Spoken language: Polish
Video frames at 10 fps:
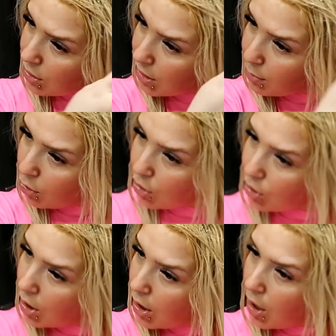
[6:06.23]
o tych
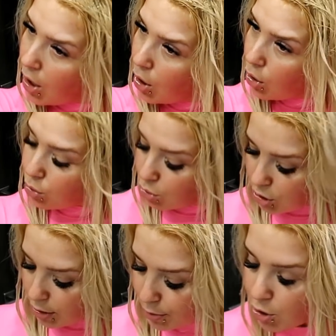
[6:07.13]
moich
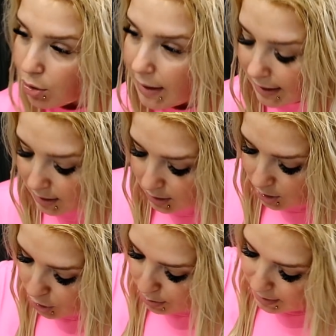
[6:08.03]
krótszych przodach
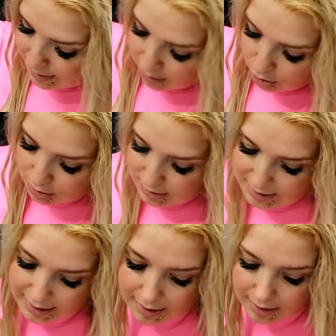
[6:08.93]
i żeby te
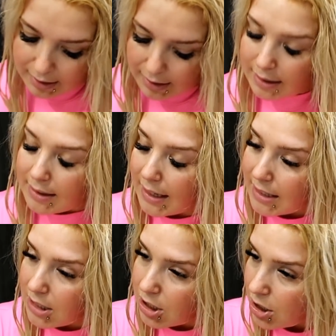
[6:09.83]
końce
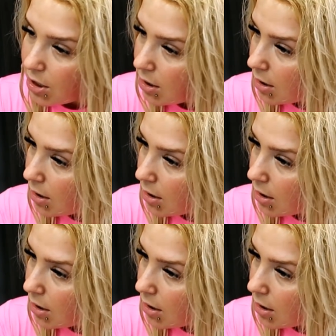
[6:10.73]
też